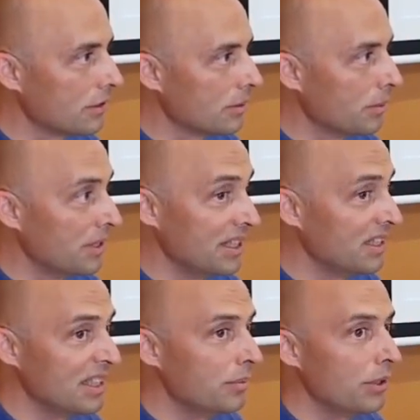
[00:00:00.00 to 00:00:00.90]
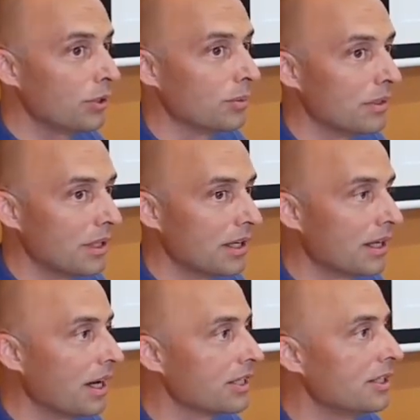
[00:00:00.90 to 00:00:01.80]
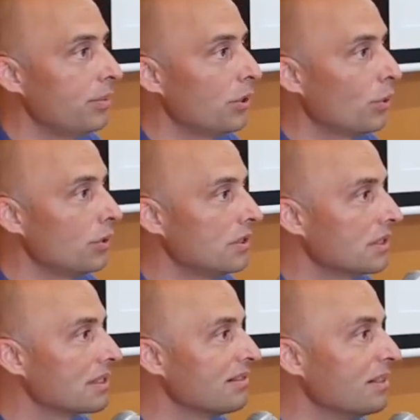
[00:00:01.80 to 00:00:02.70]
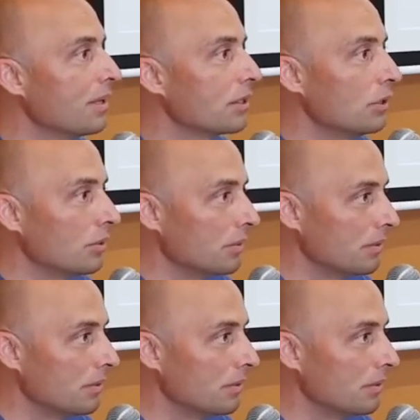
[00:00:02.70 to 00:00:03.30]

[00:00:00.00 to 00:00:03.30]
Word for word: Мы нигде не берем. Каждый приходит со своим огнем.